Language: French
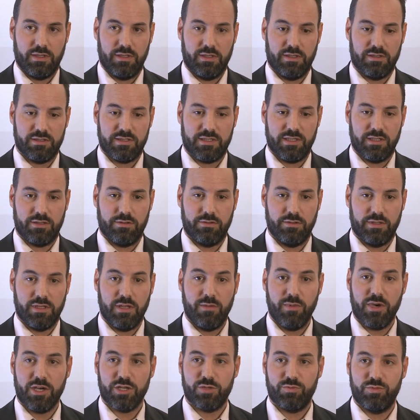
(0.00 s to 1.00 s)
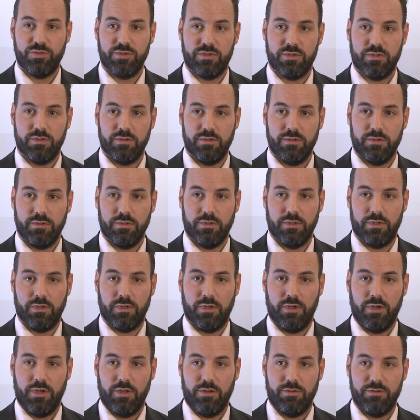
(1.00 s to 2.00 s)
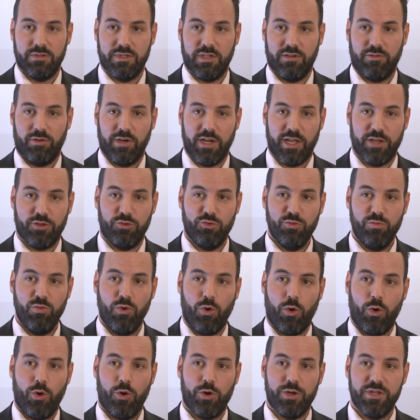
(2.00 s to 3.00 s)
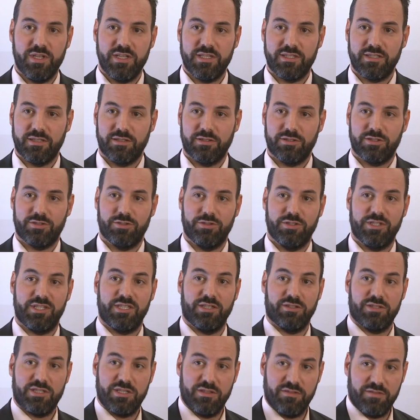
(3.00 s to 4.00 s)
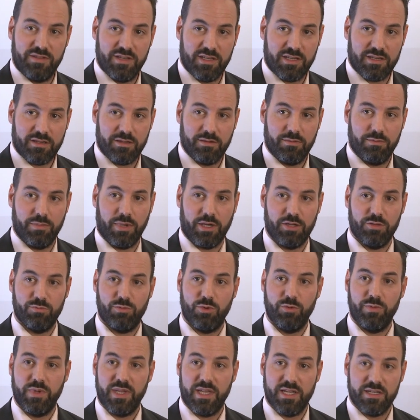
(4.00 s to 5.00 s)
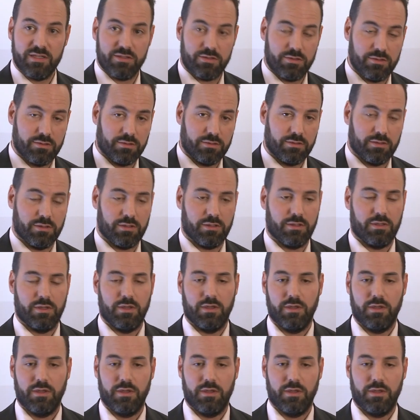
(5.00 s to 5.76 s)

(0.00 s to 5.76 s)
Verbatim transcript: dans, cette démarche, puisque euh, nous avons la double reconnaissance scientifique par une publication